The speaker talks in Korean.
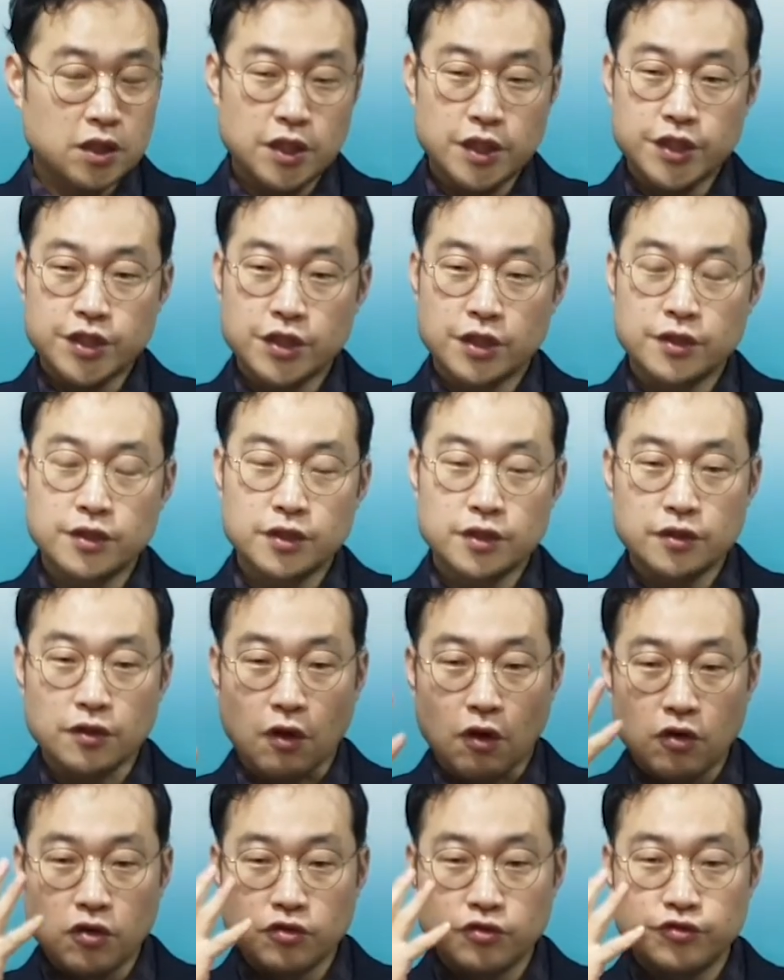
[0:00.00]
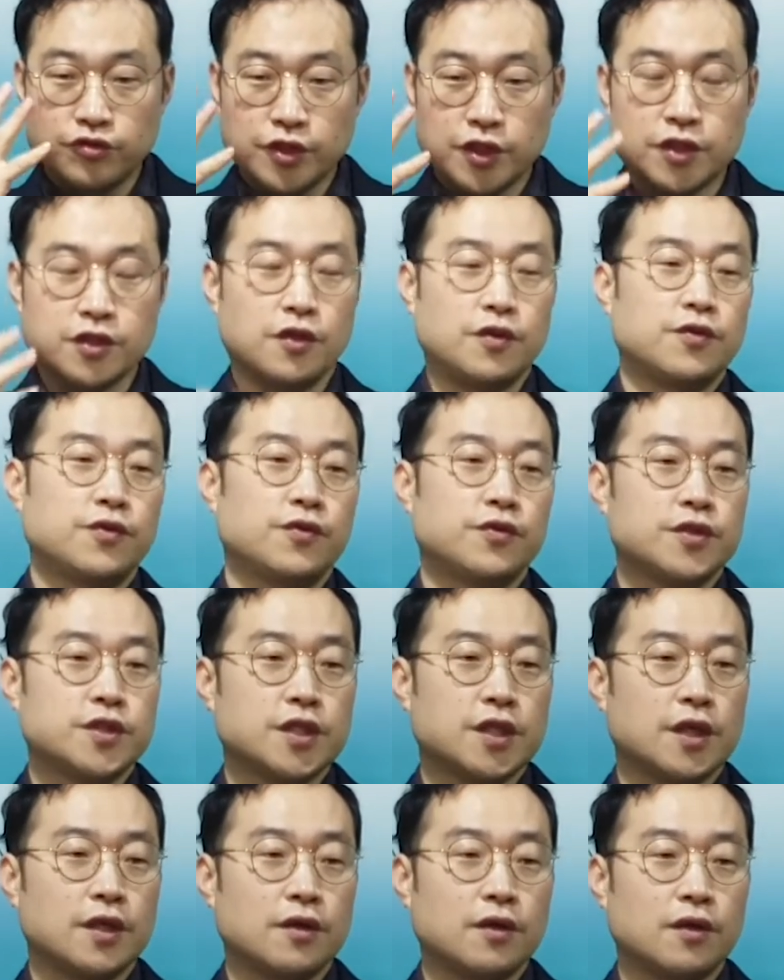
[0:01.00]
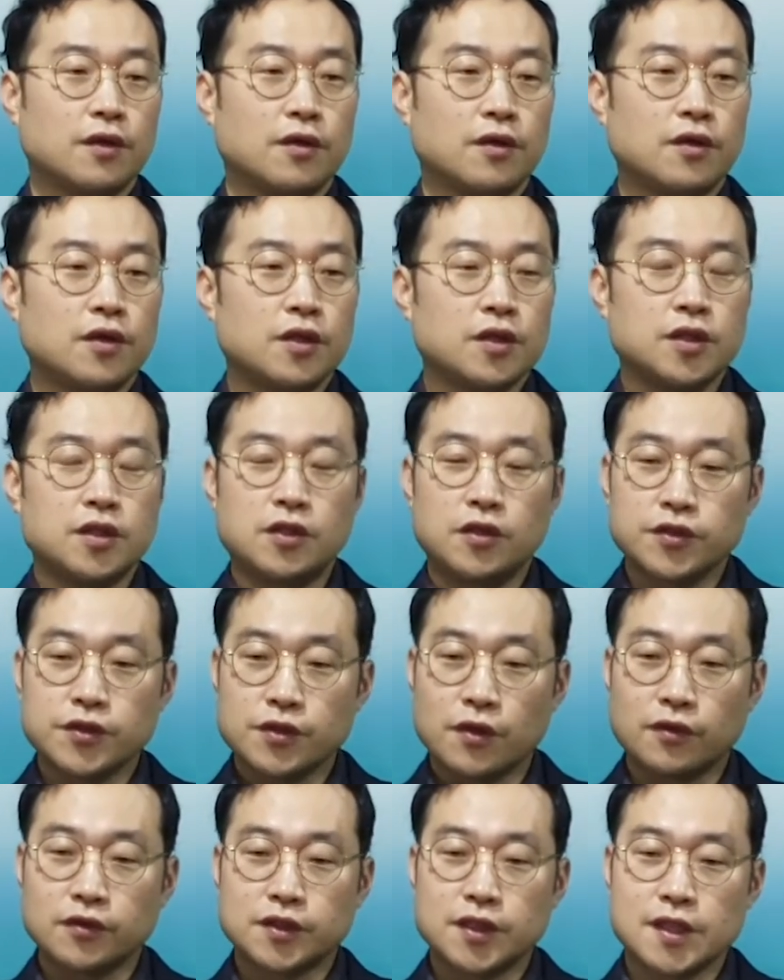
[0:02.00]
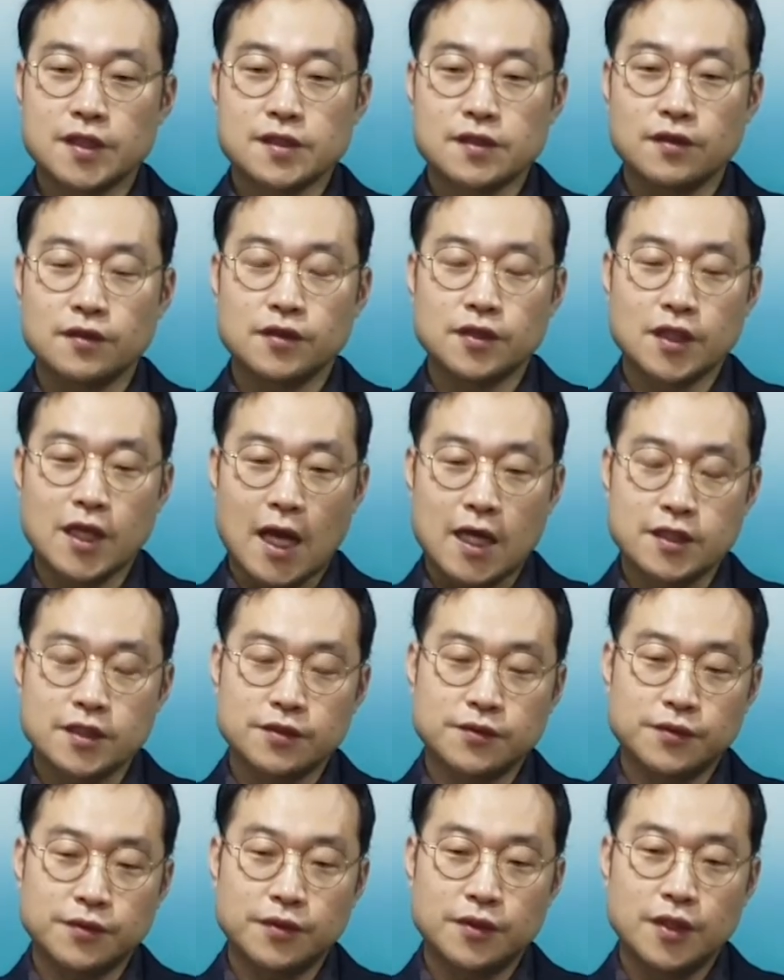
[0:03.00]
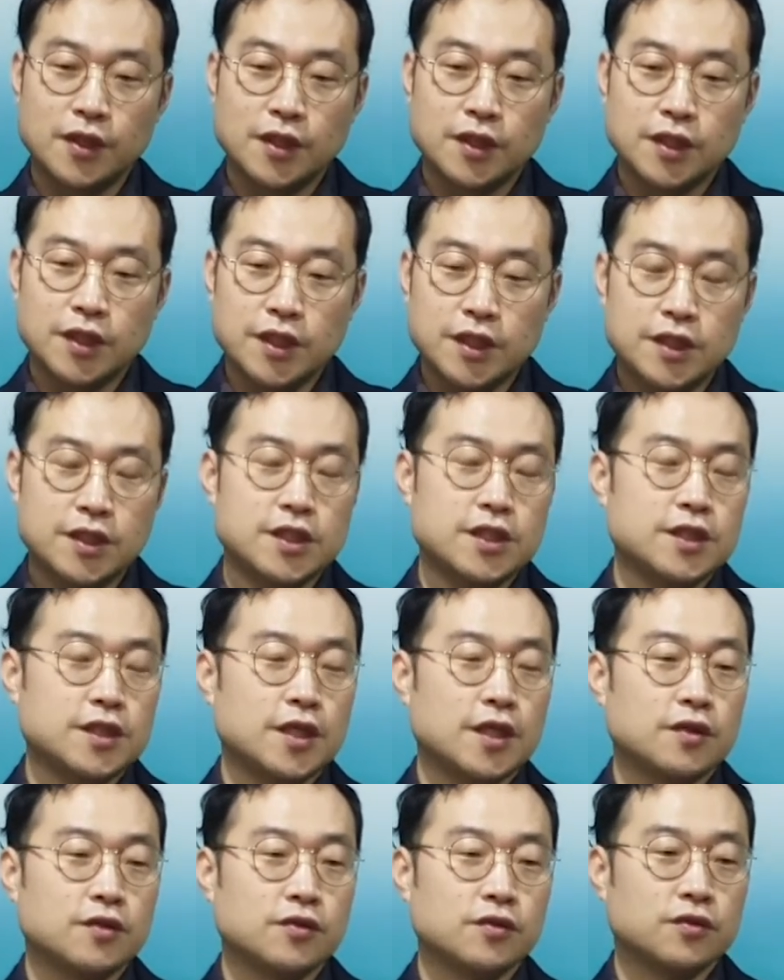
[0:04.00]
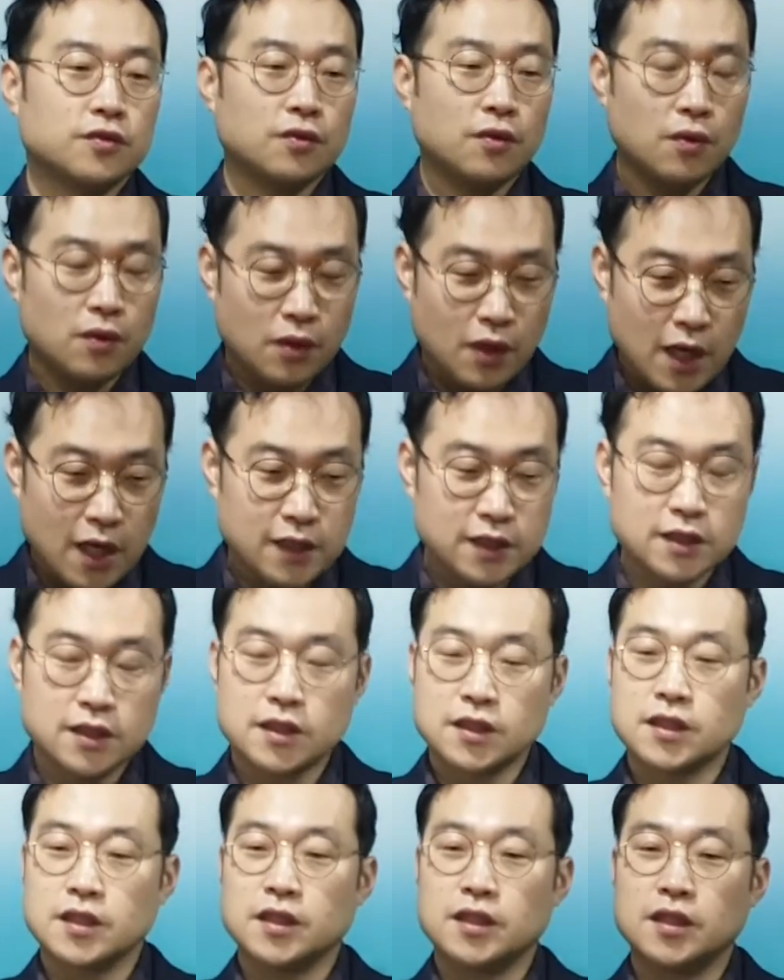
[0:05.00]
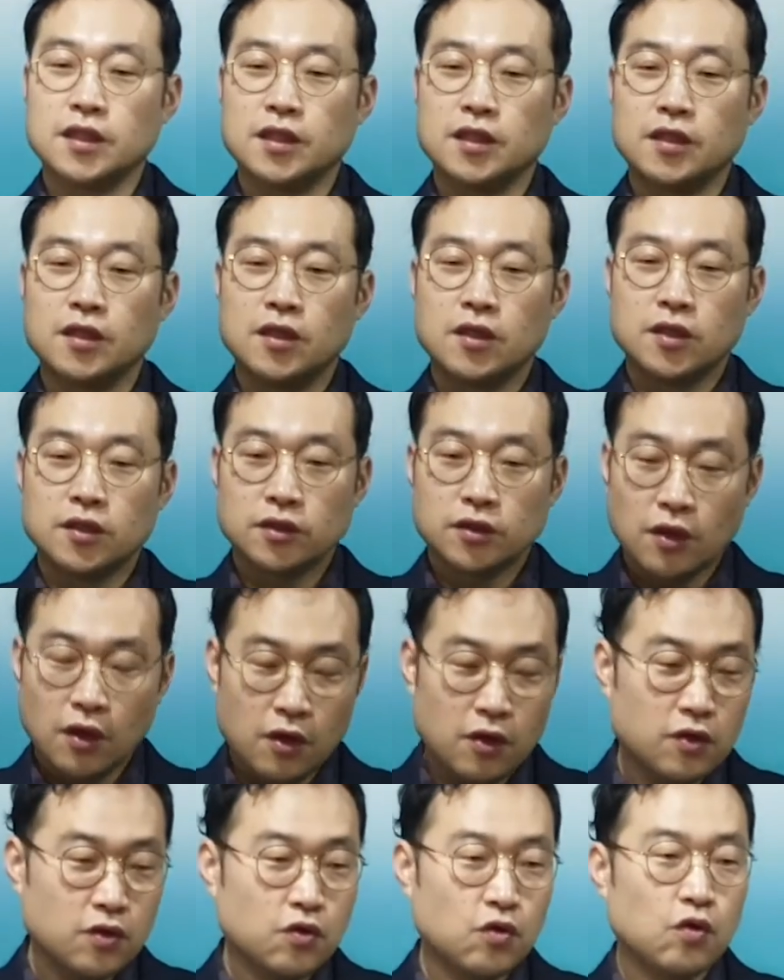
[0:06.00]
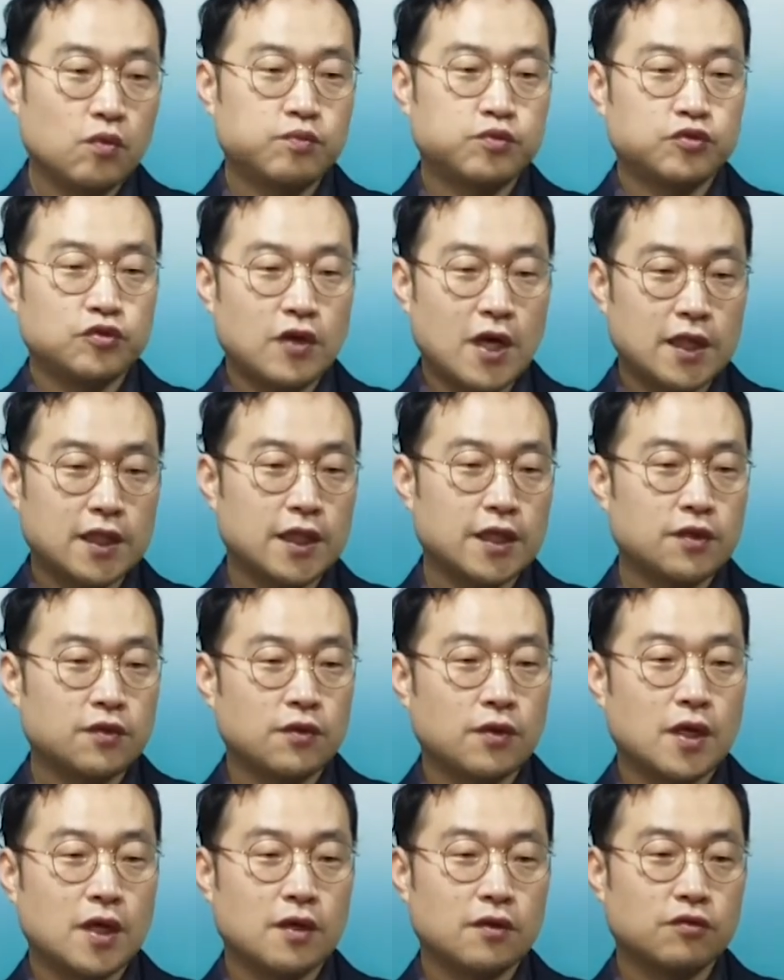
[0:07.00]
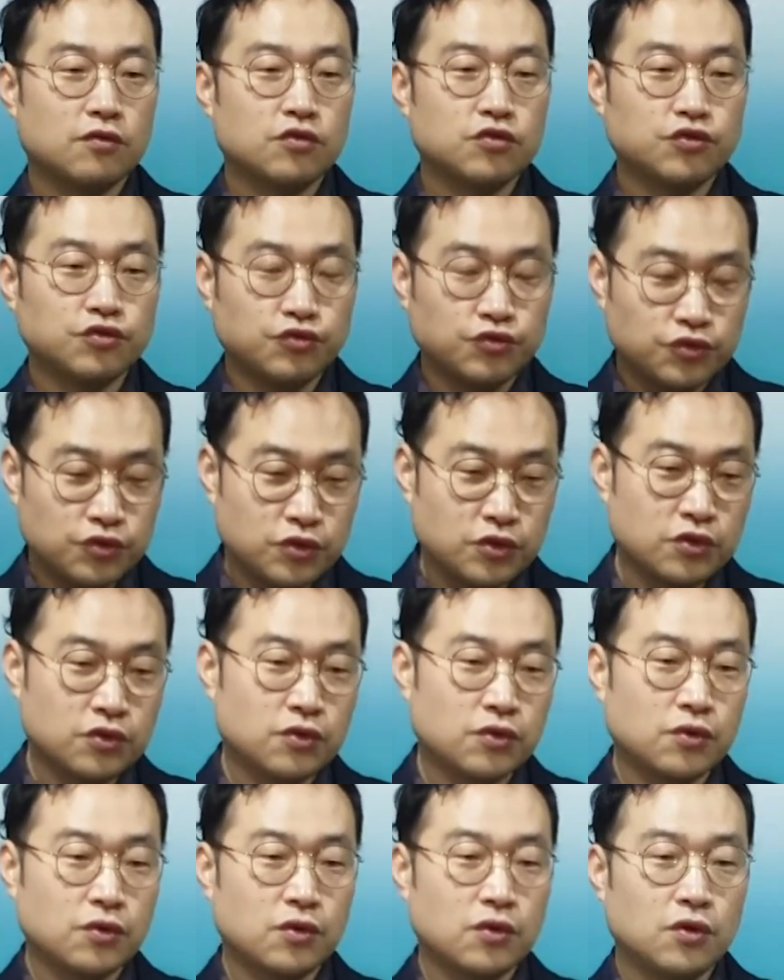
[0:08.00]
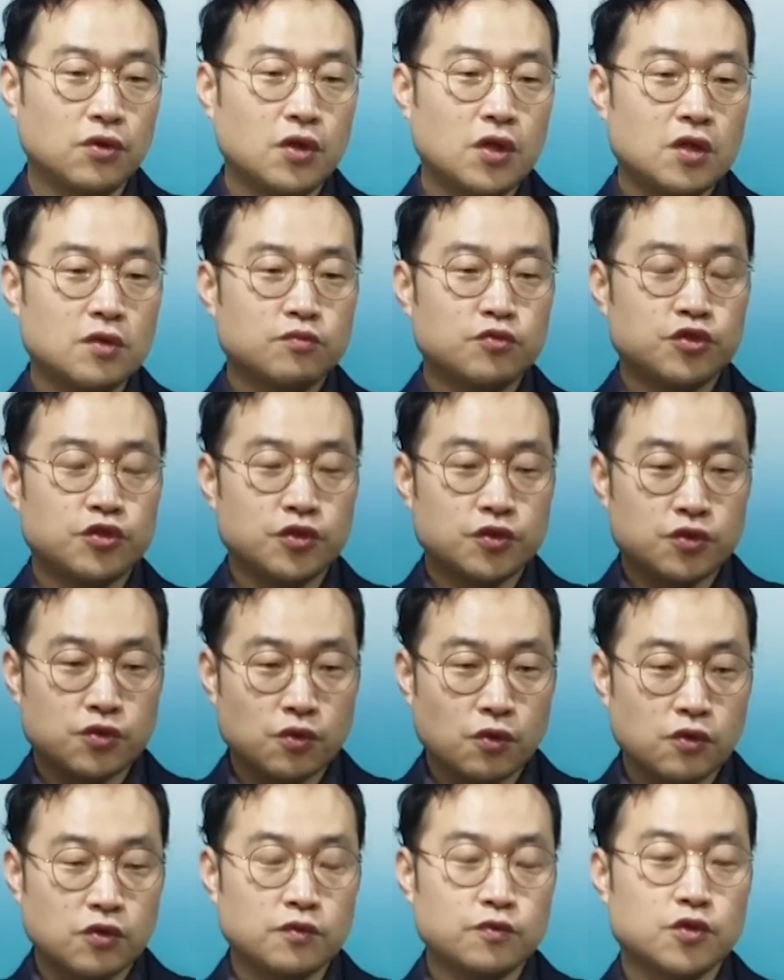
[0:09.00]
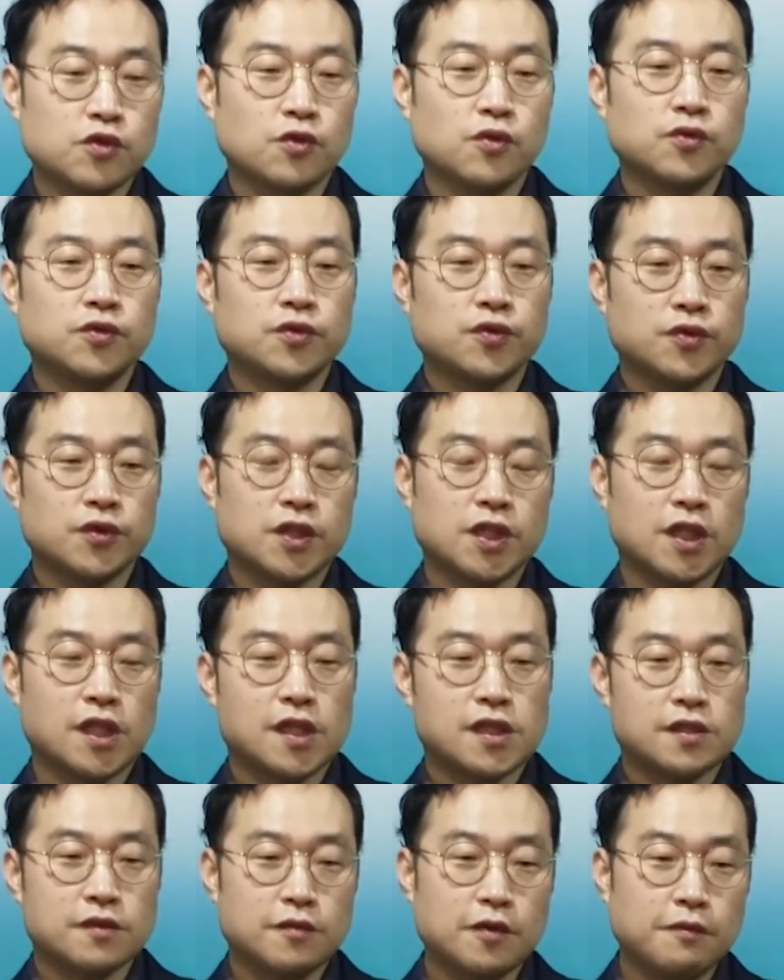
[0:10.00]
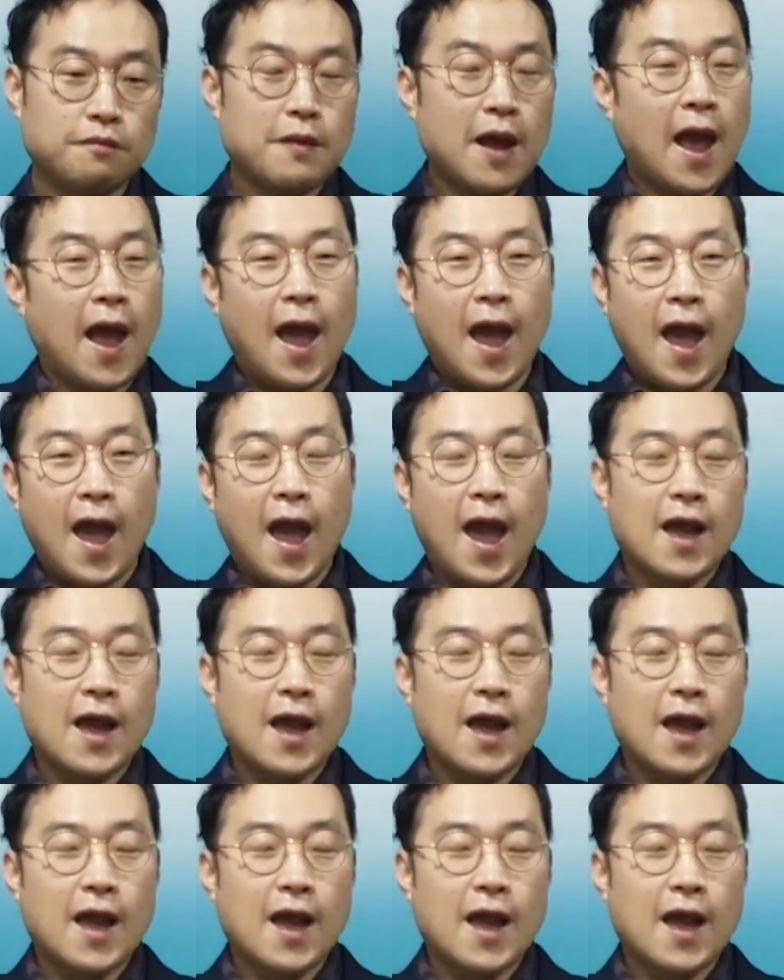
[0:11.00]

크리스천들은 얼굴이 전도지예요. 이런 정체성을 가지고 있는데도 똑같이 떨고 부안해동하고 울고 무슨 조금 좋은 소식이 있으면 막